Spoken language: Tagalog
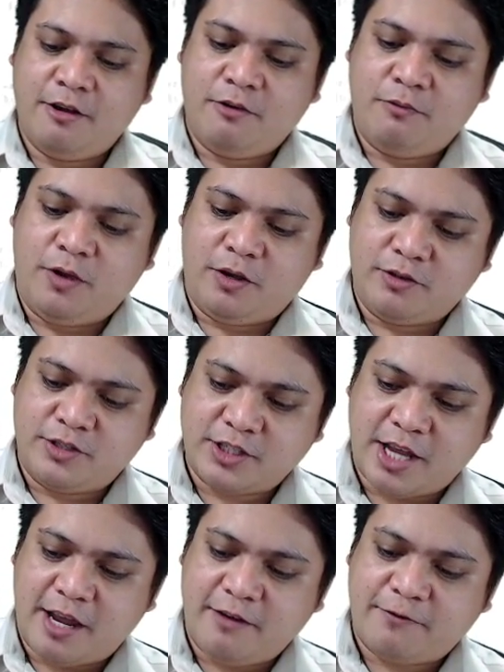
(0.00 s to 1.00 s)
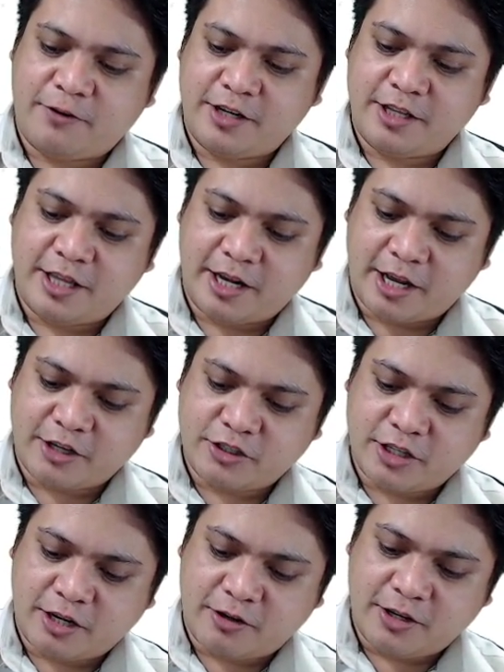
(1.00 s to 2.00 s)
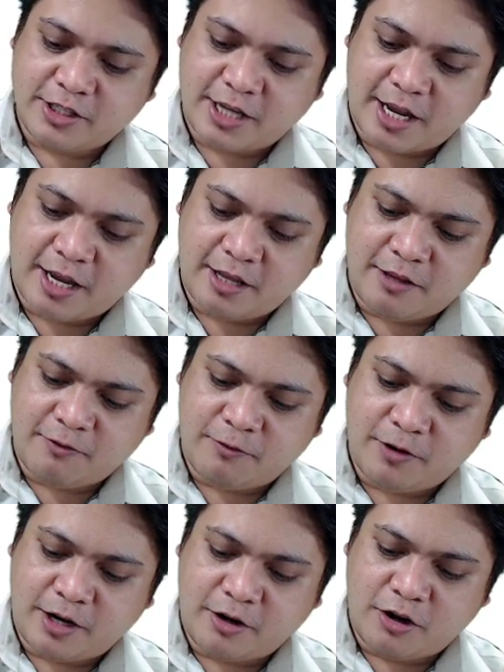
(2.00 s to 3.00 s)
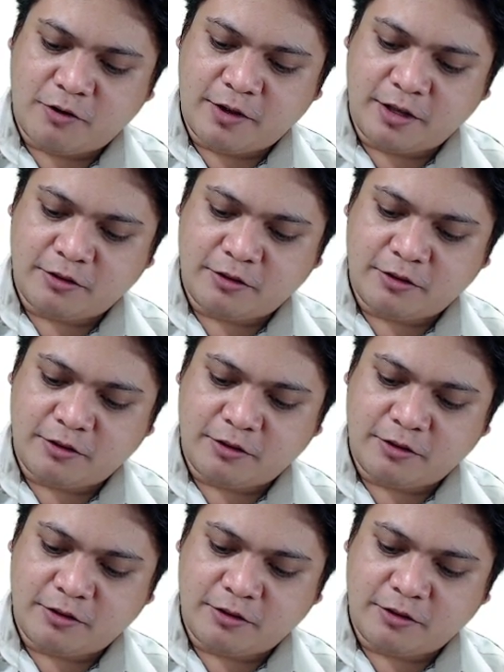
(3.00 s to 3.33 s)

We could say for the directional cosine if we are going